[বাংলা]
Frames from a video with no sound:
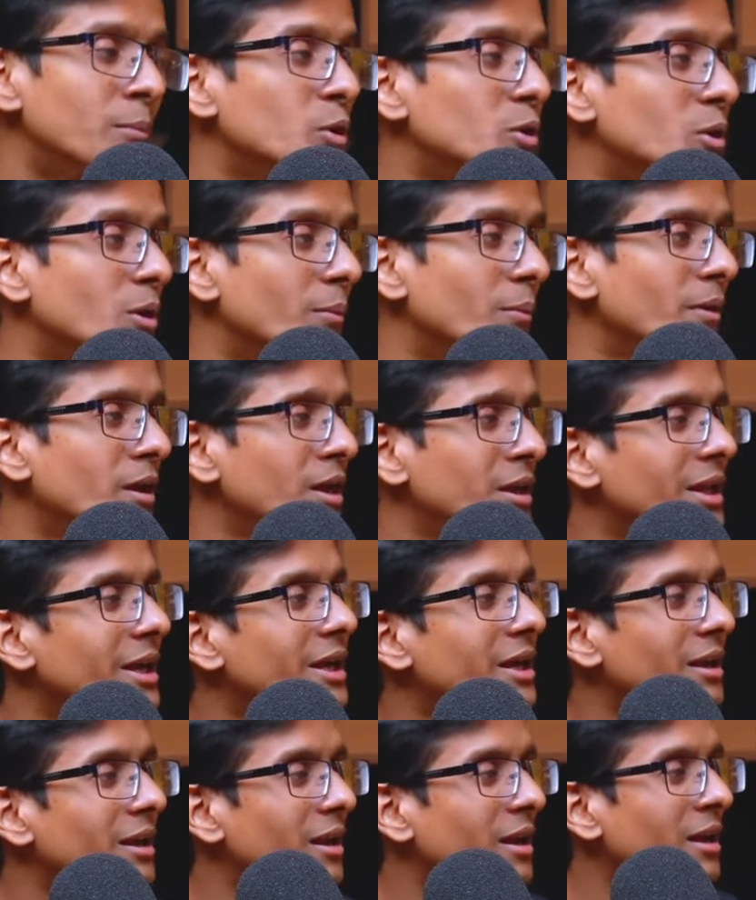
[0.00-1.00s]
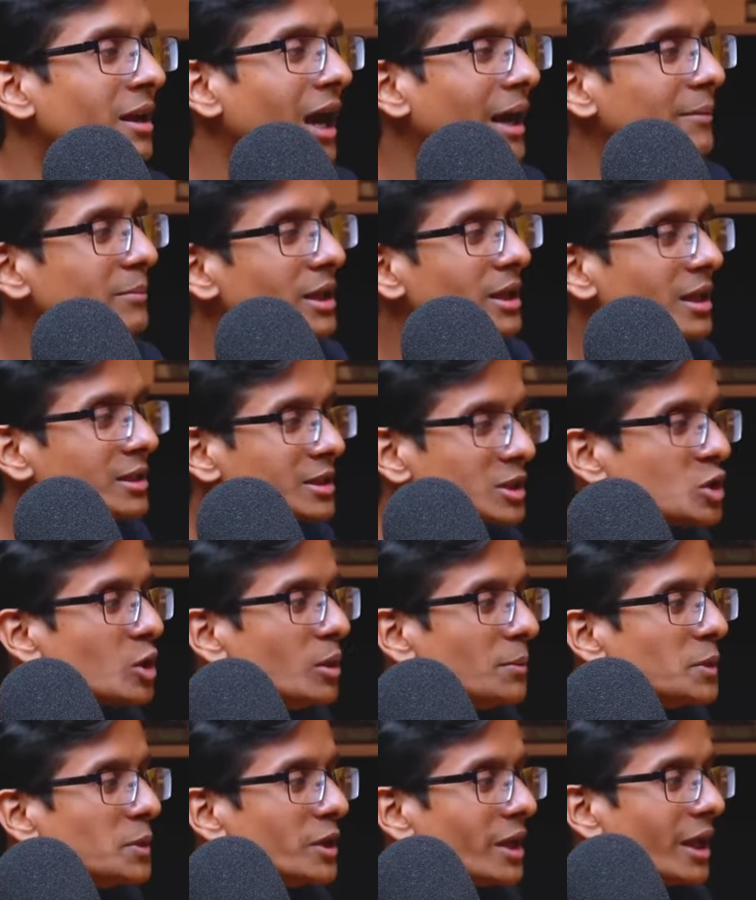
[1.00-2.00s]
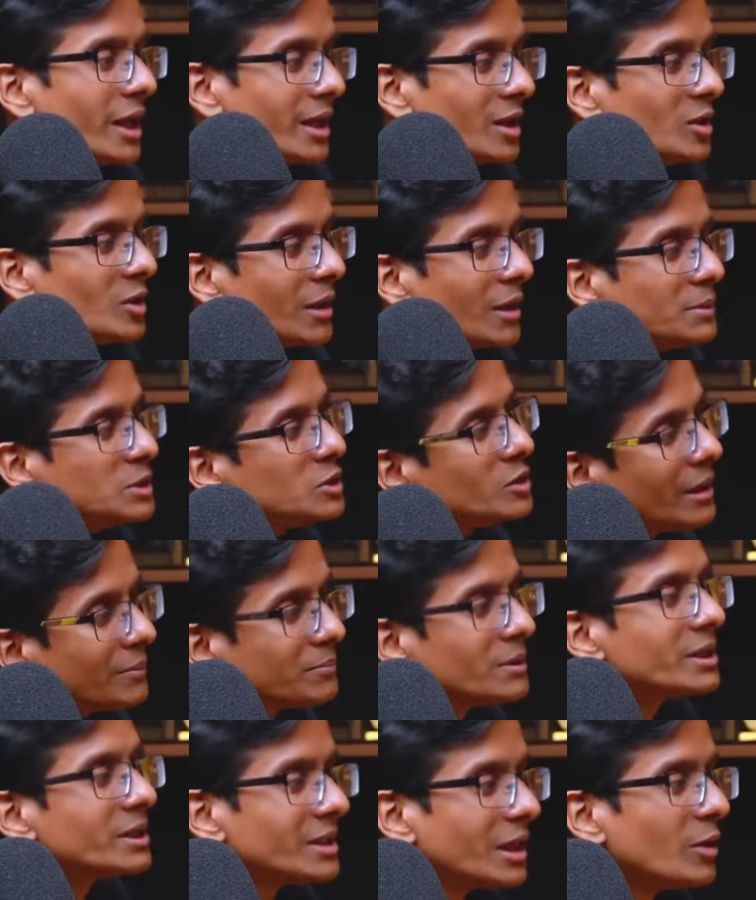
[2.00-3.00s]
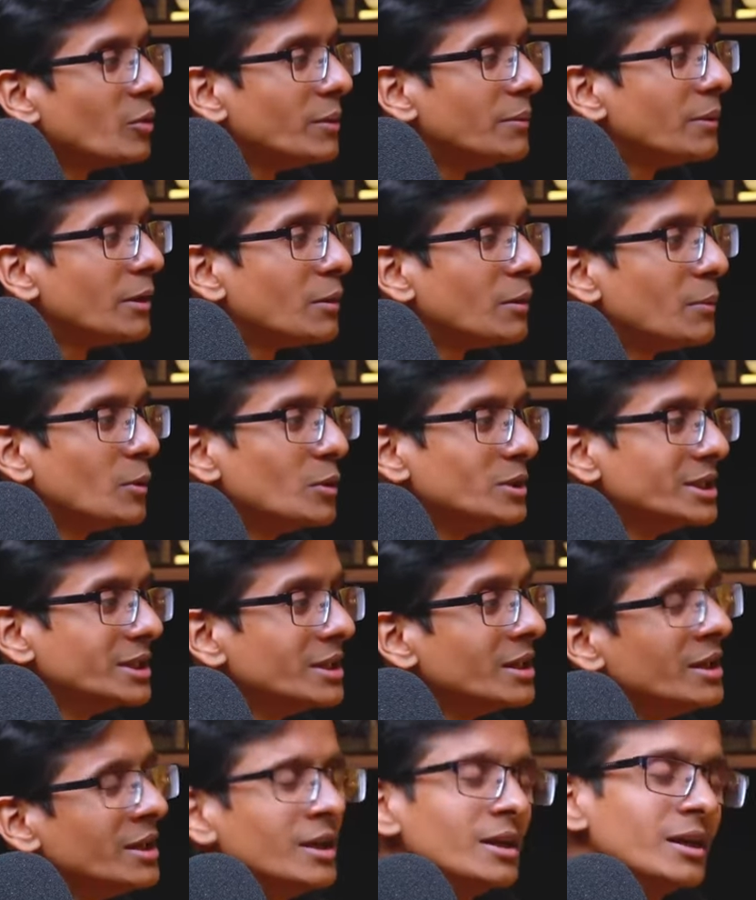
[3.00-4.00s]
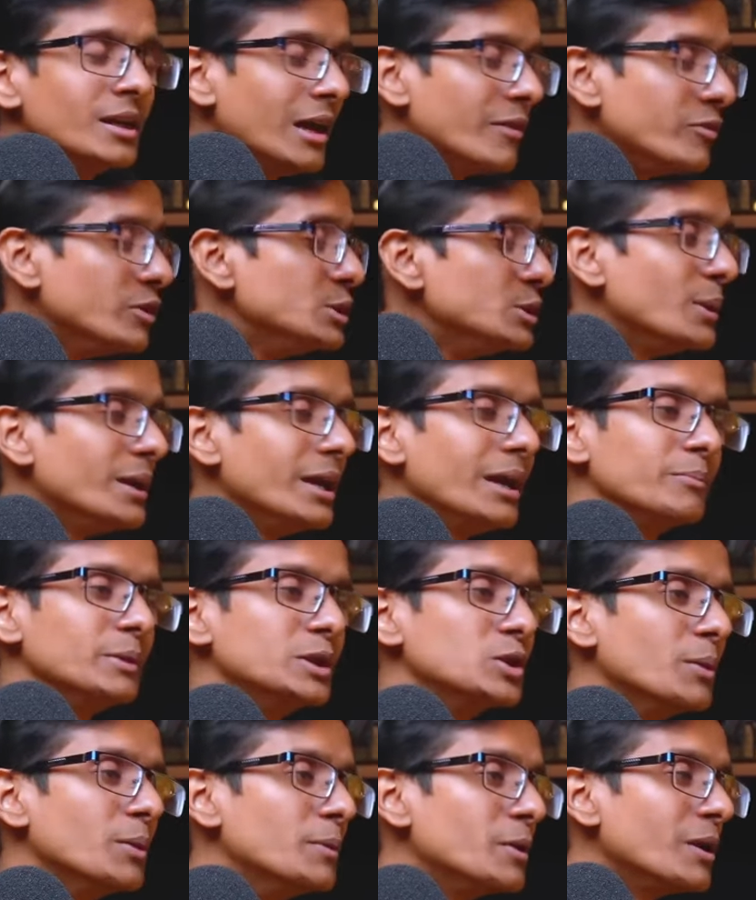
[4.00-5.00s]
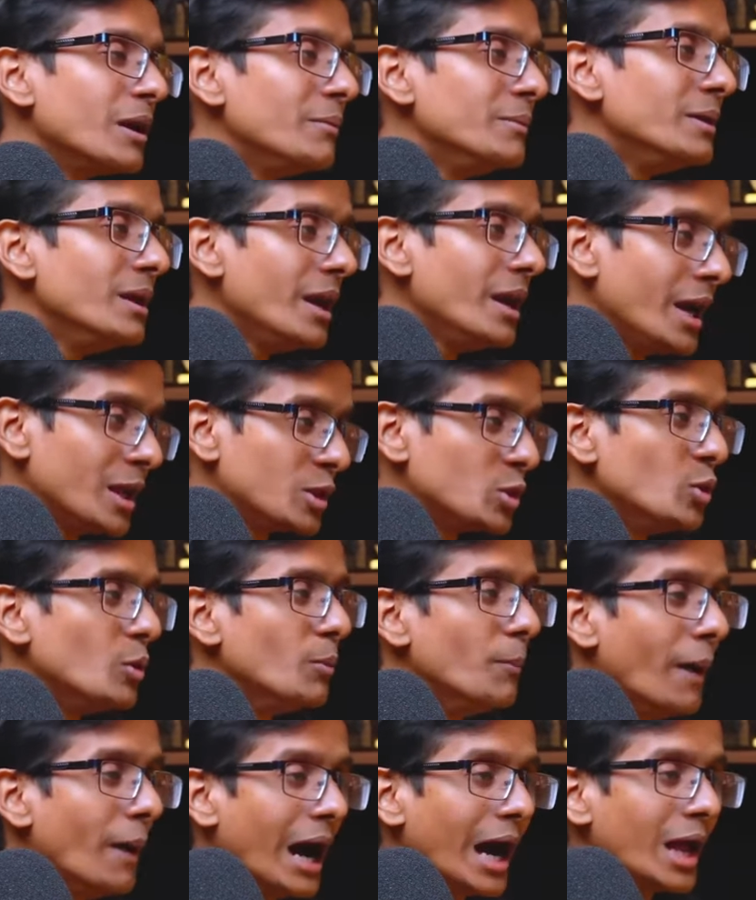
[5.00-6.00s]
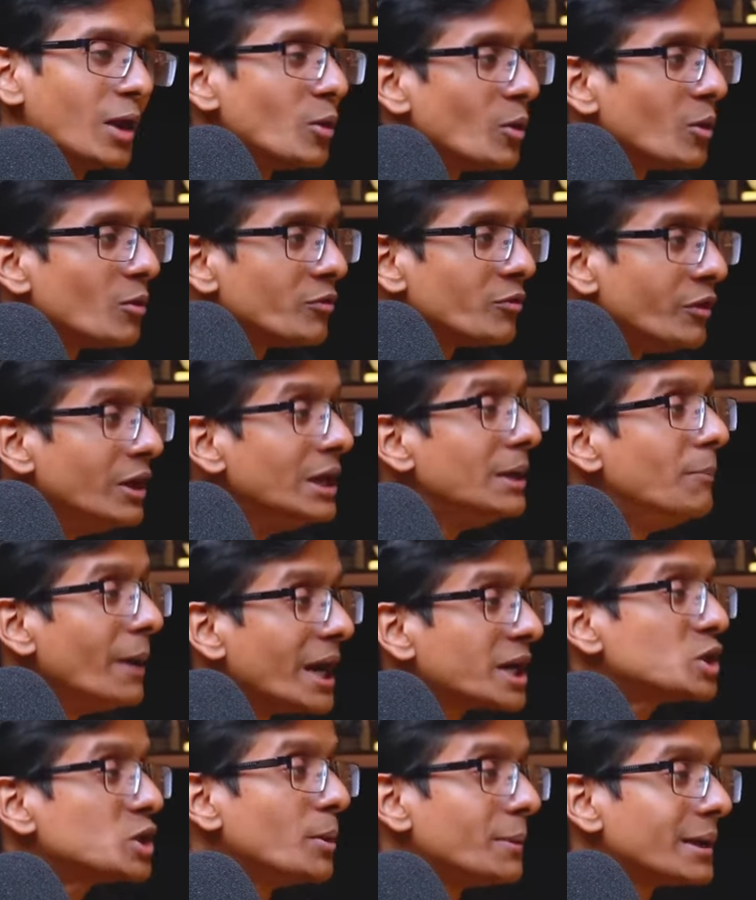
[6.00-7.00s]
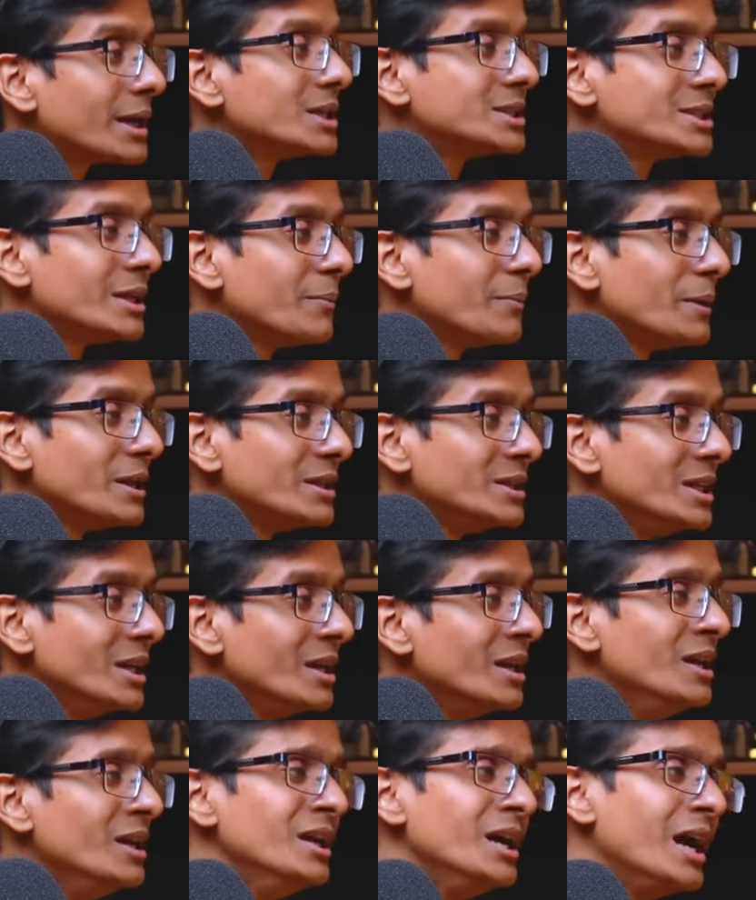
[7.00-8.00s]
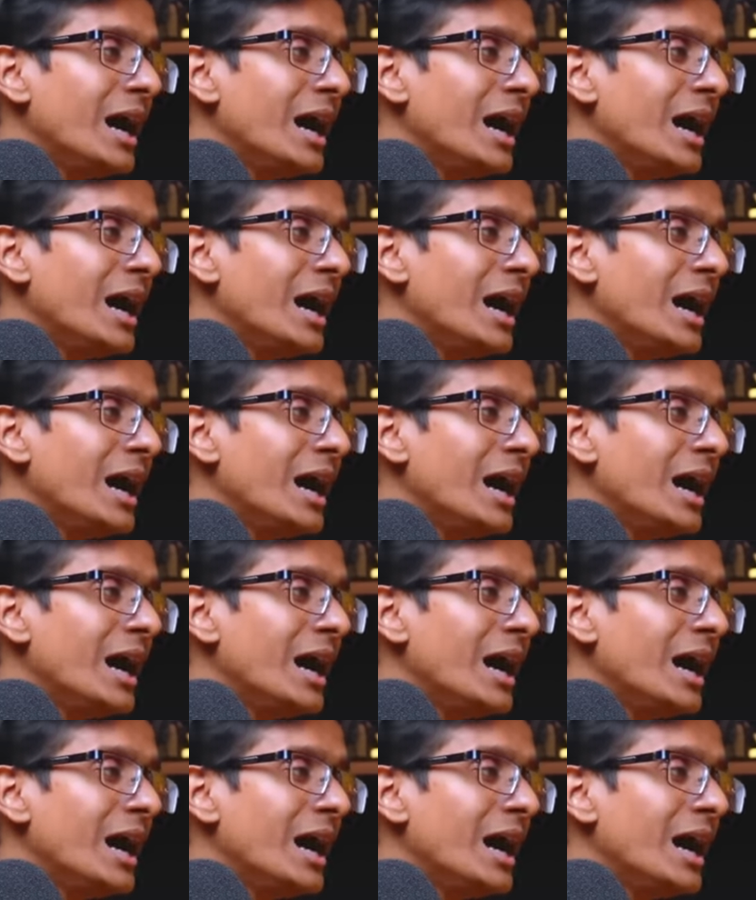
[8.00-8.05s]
প্রথম দেখেন আপনার হাতে সময় নাই কিন্তু আমি যদি আপনাকে তাও এইভাবে বলি যে নাফিস ভাই আপনার সম্পর্কে আমি এত ভালো ফিডব্যাক সবার কাছ থেকে পেয়েছি